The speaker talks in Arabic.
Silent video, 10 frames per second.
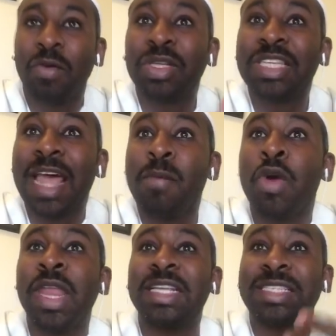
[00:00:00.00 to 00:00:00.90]
في وسائل
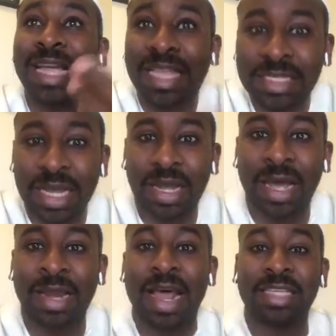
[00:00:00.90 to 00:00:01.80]
ممكن نستحدثها
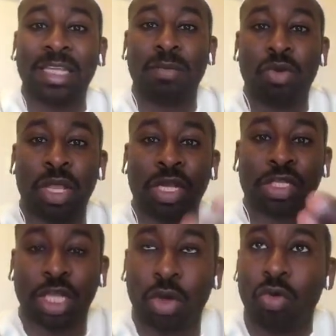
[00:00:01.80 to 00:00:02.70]
الناس اللي ممكن
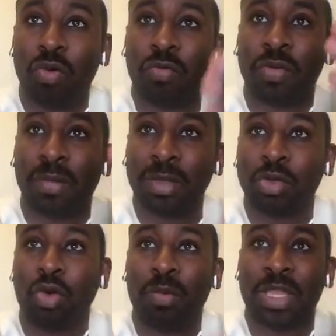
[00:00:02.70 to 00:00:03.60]
يشتغلوا في
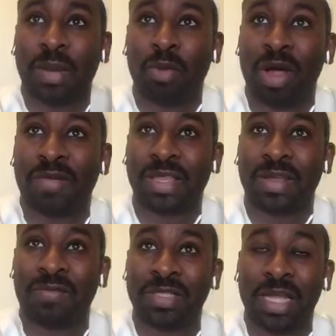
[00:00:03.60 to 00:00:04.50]
المشروع بتاع مكافحه
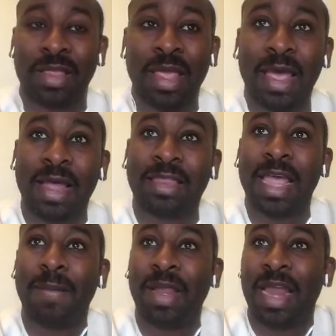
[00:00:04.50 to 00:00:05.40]
الفساد
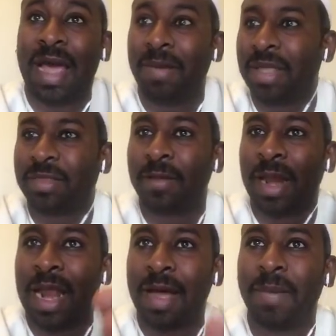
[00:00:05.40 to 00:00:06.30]
التابع لحمله
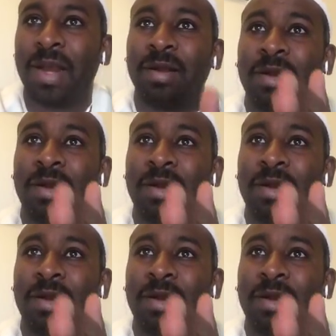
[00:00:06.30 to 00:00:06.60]
الامل